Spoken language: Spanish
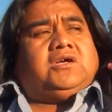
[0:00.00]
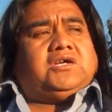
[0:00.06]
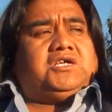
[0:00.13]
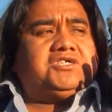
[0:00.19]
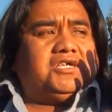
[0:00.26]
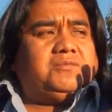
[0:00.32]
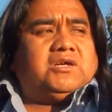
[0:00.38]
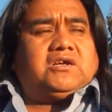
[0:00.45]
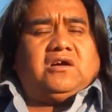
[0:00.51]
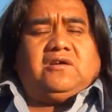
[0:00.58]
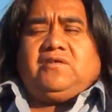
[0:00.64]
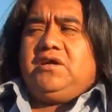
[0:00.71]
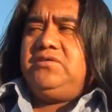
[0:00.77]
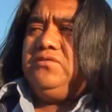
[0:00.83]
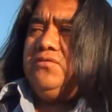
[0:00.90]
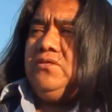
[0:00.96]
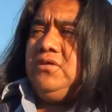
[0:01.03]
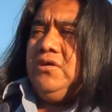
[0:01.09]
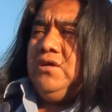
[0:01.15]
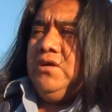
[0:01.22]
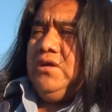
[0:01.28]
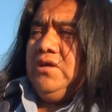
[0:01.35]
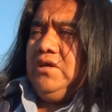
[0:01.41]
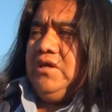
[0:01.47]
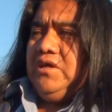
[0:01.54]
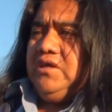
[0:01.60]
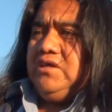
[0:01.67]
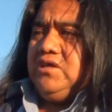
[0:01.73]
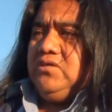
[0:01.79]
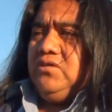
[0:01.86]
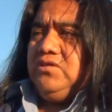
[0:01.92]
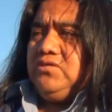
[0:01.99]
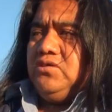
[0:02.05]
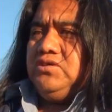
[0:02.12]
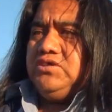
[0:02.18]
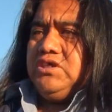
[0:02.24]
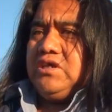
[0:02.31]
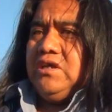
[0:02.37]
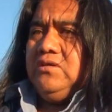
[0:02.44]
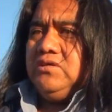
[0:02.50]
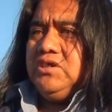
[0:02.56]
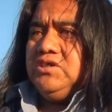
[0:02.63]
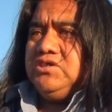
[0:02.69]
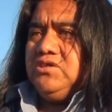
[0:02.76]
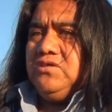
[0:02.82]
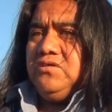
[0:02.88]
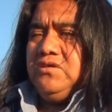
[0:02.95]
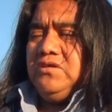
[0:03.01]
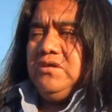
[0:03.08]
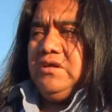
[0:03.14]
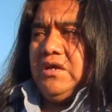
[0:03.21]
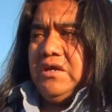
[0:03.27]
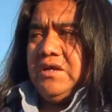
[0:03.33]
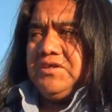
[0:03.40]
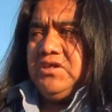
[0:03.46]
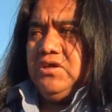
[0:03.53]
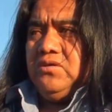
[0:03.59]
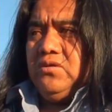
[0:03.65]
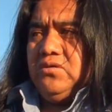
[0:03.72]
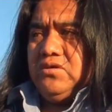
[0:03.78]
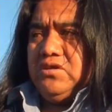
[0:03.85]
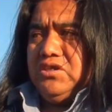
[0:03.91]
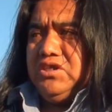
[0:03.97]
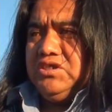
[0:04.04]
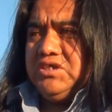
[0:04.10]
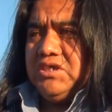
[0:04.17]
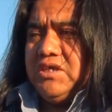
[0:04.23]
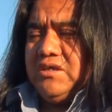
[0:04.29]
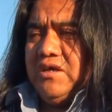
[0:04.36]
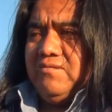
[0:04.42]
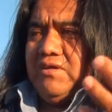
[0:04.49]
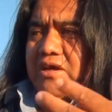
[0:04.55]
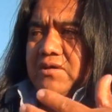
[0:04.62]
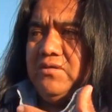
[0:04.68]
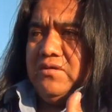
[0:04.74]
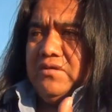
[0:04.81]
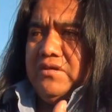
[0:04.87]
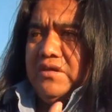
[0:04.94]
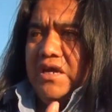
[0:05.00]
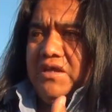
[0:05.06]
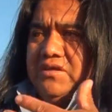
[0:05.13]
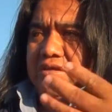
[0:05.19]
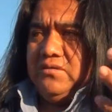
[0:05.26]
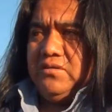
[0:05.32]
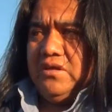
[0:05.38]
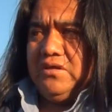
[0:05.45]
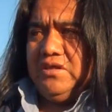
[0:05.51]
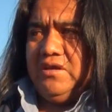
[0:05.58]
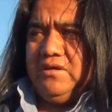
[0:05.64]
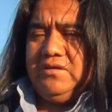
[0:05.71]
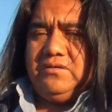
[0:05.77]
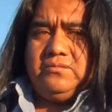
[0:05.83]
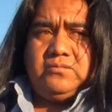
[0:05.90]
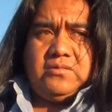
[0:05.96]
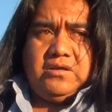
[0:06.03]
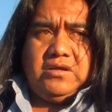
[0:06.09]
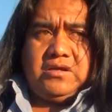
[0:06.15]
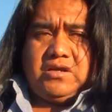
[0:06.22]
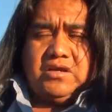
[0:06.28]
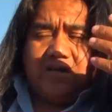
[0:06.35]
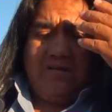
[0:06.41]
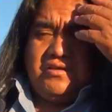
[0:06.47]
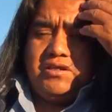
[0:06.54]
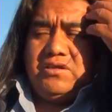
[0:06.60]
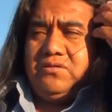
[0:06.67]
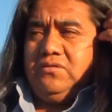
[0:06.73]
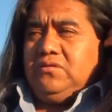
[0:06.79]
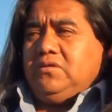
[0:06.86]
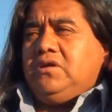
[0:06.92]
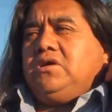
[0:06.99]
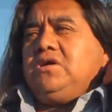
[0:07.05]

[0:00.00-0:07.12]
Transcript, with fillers: ese es mi caballo. Le dije yo, entonces, ¿qué es lo que hicieron al tiro? Ni siquiera hablaron, nadie, andaban eh, carabineros